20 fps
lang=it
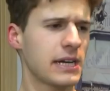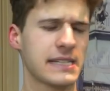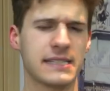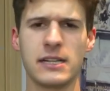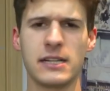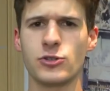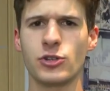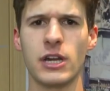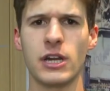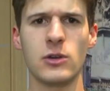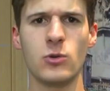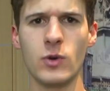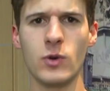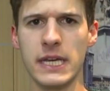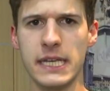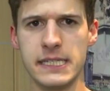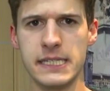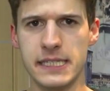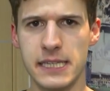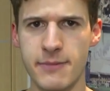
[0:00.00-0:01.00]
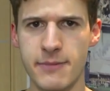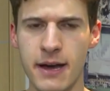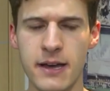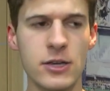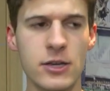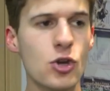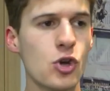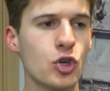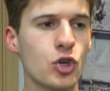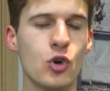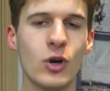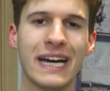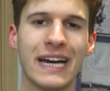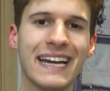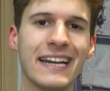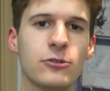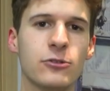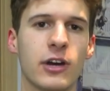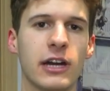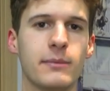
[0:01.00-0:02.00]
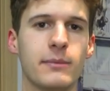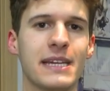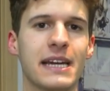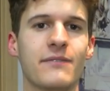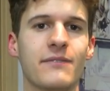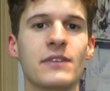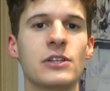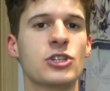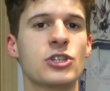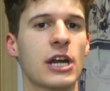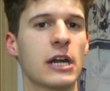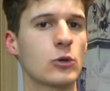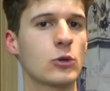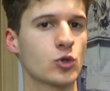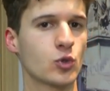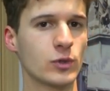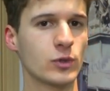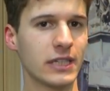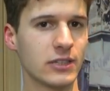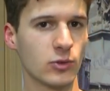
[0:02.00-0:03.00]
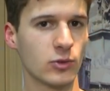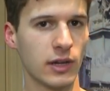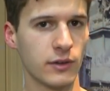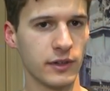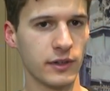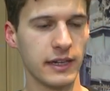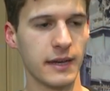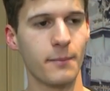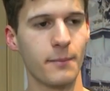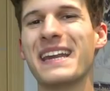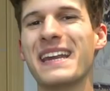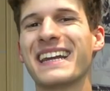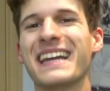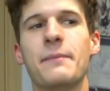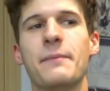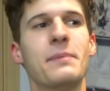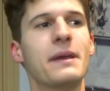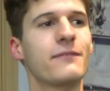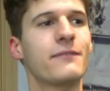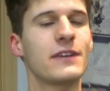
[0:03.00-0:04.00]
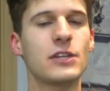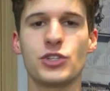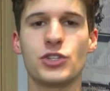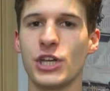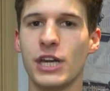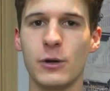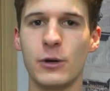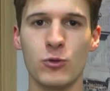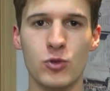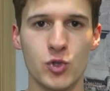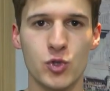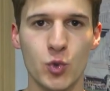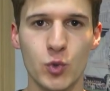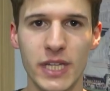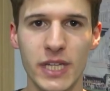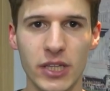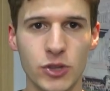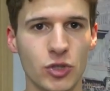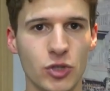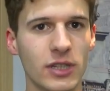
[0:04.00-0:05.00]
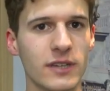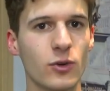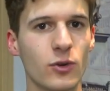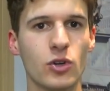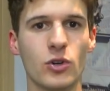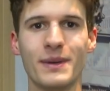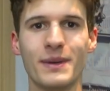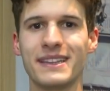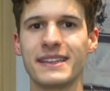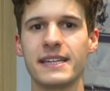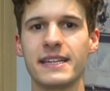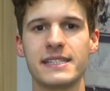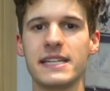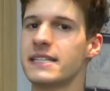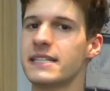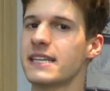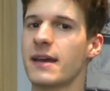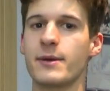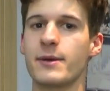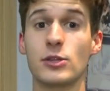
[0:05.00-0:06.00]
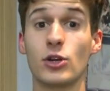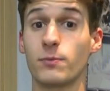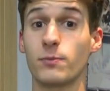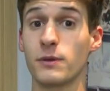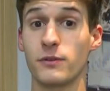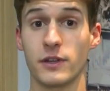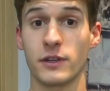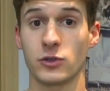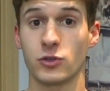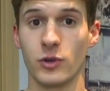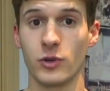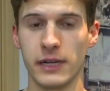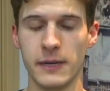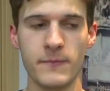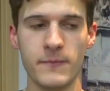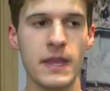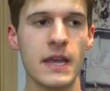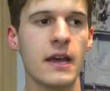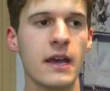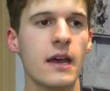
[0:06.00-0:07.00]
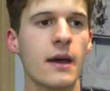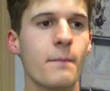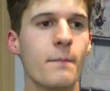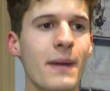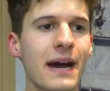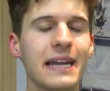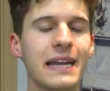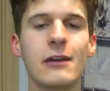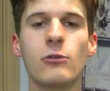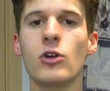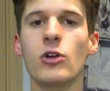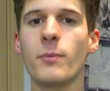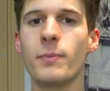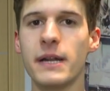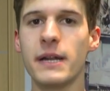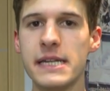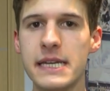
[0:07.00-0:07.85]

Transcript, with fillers: la stagione è lunghissima, io non credo che il Milan vincerà lo scudetto alla fine, perché per vincere uno scudetto devono mettersi insieme troppi fattori ma l'Europa